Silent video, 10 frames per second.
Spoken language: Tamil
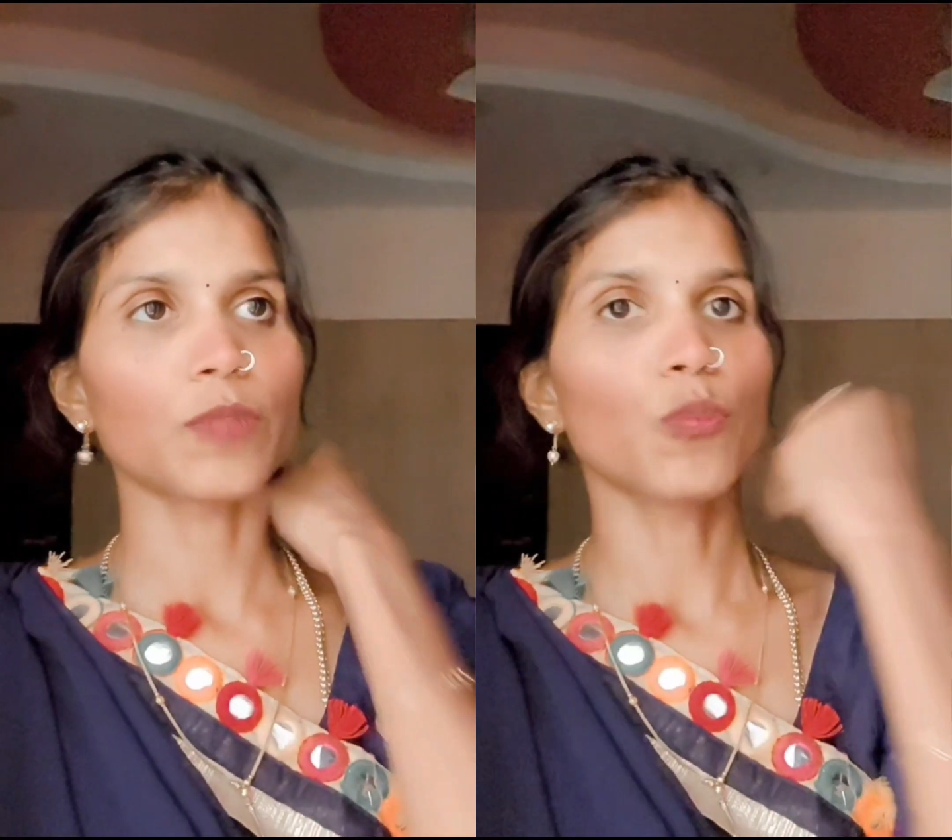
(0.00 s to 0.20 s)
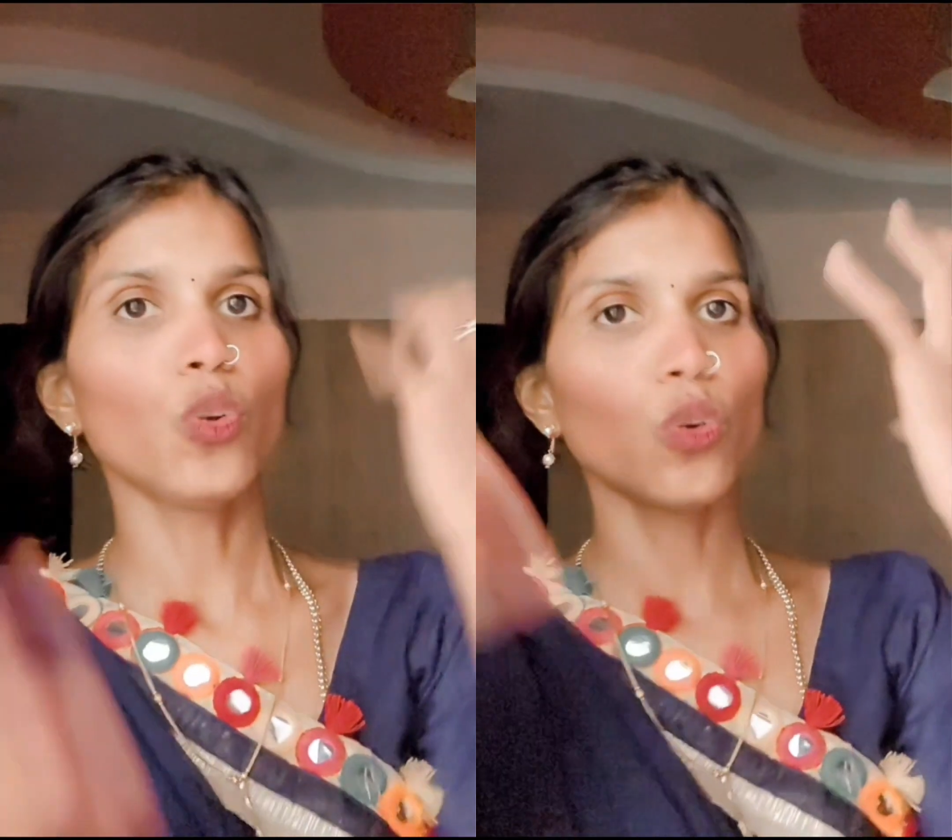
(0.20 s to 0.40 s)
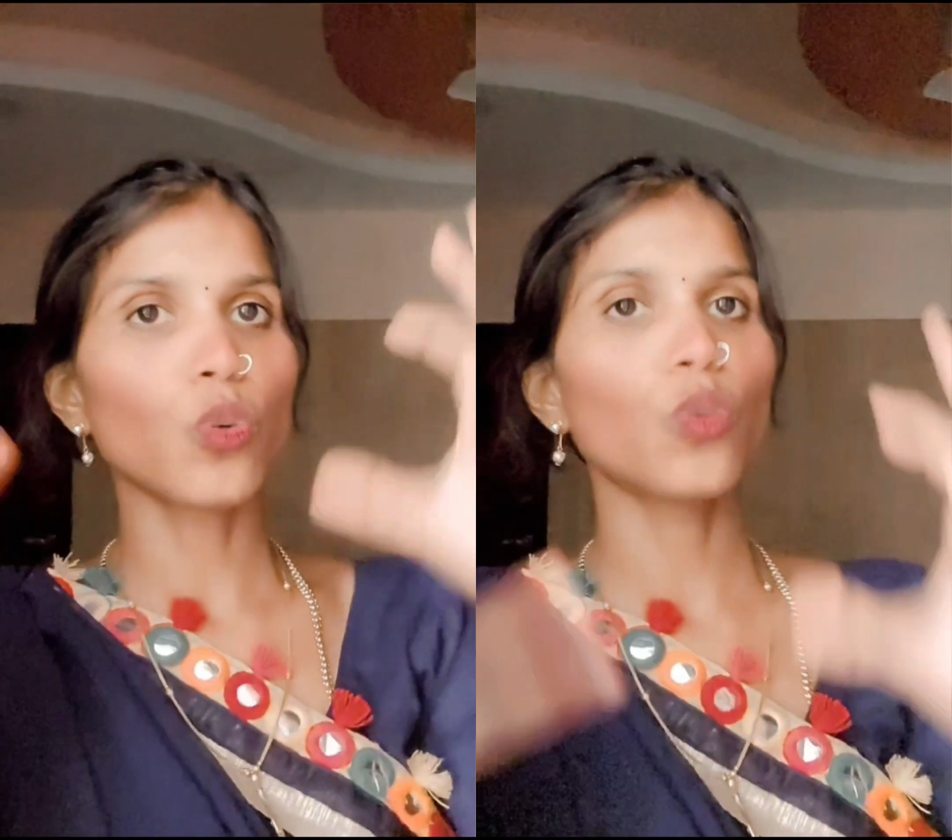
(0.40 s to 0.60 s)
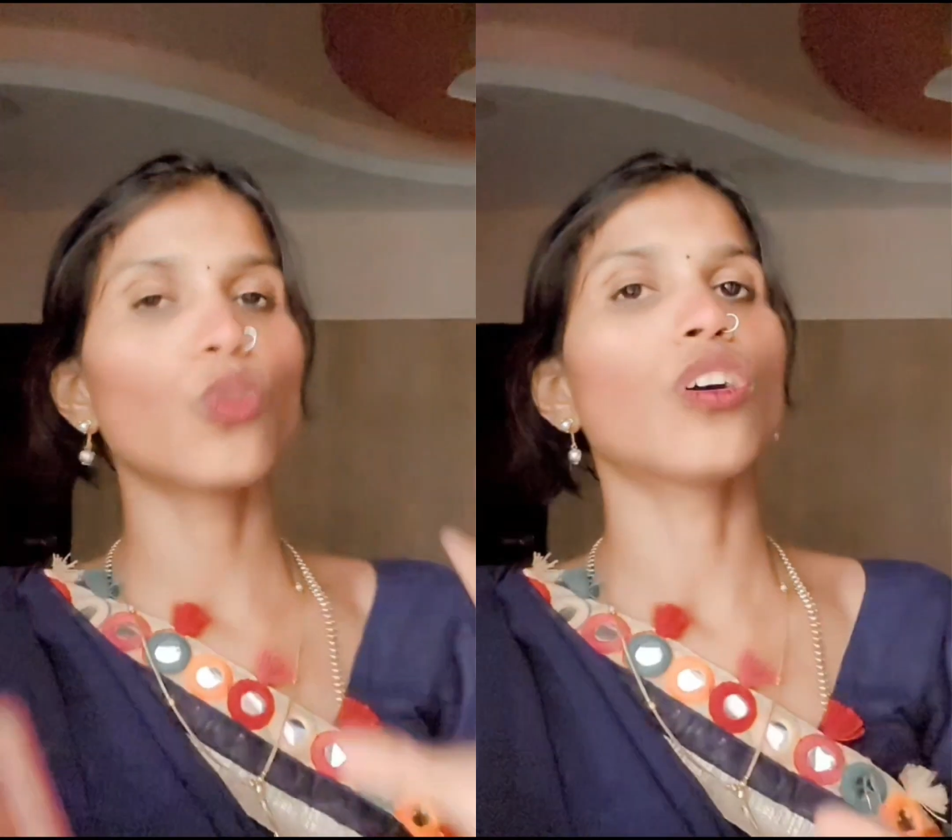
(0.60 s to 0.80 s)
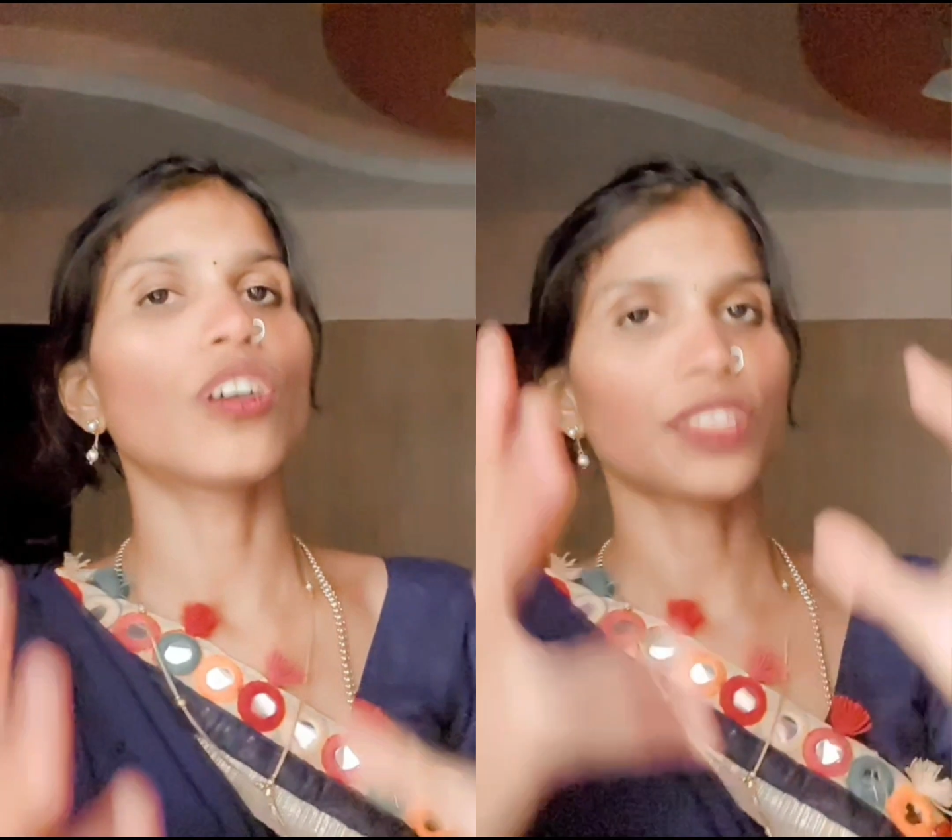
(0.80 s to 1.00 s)
முழு
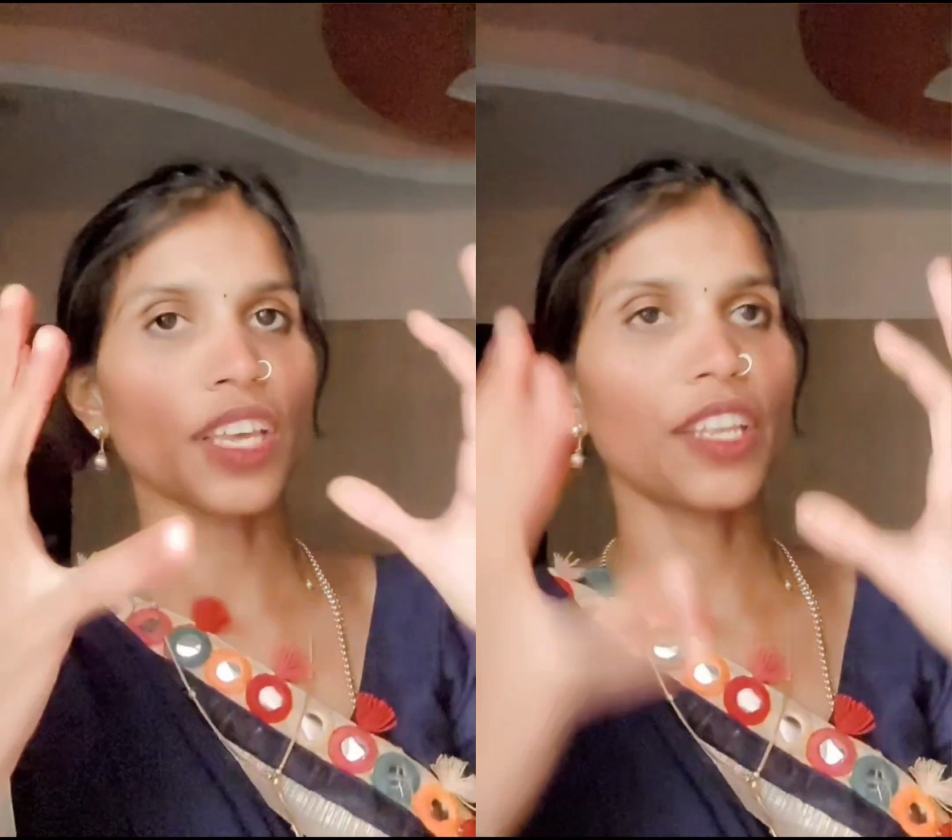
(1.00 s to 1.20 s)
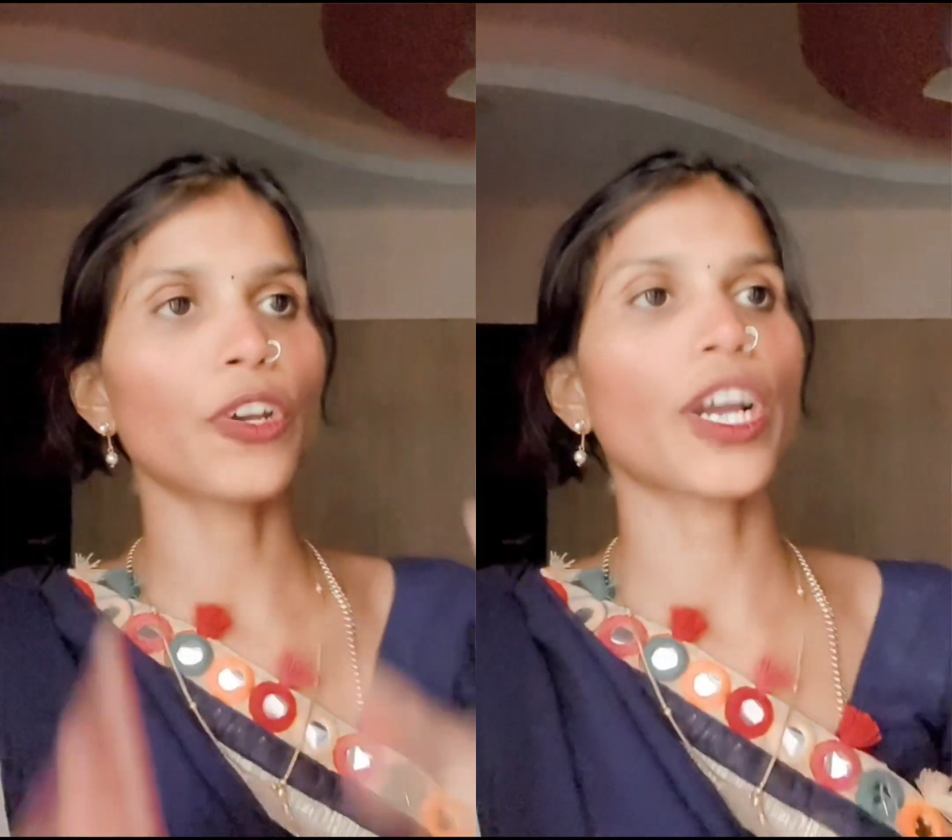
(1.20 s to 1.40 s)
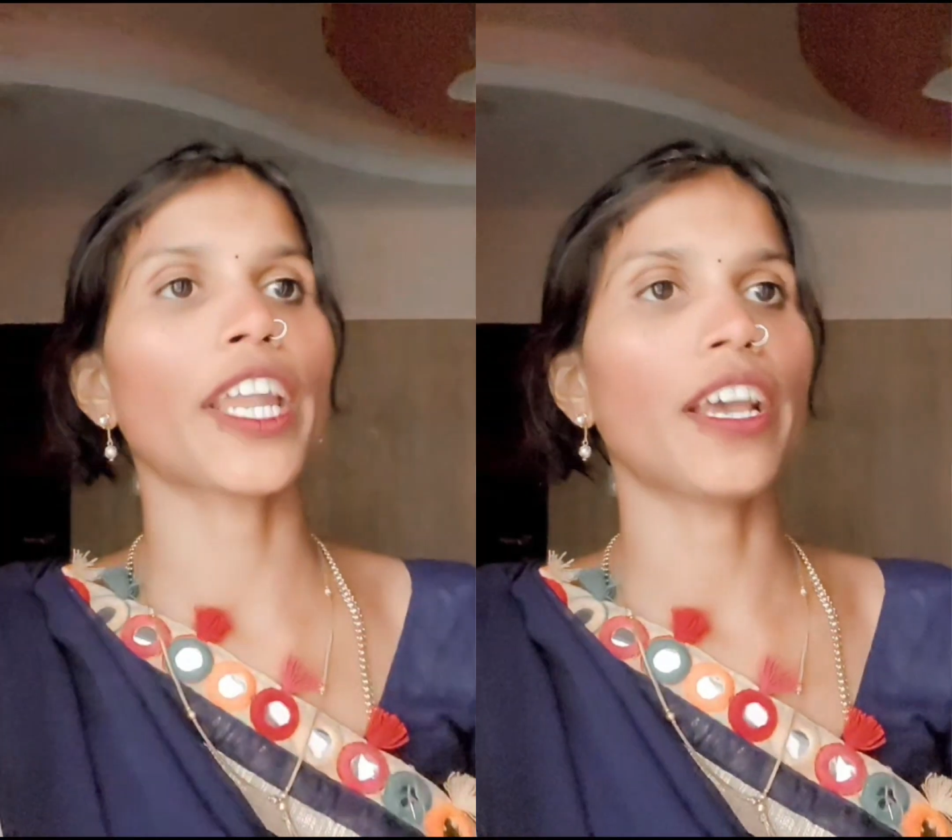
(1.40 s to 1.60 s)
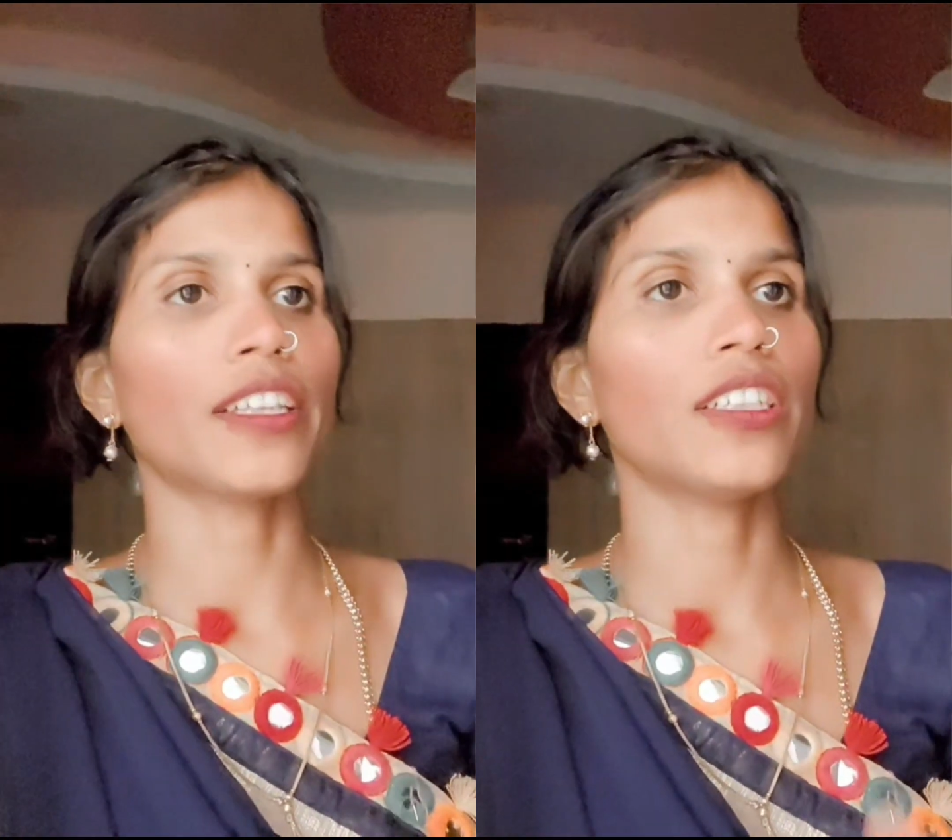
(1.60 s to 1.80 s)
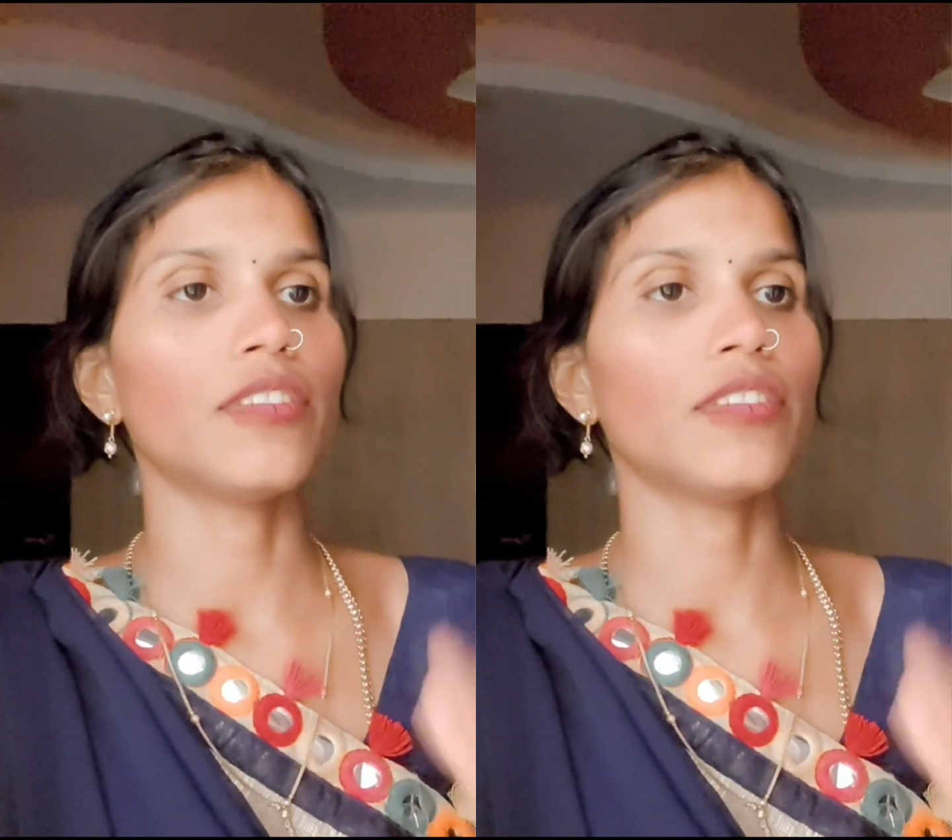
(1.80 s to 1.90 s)
சரீரம் கிடையாது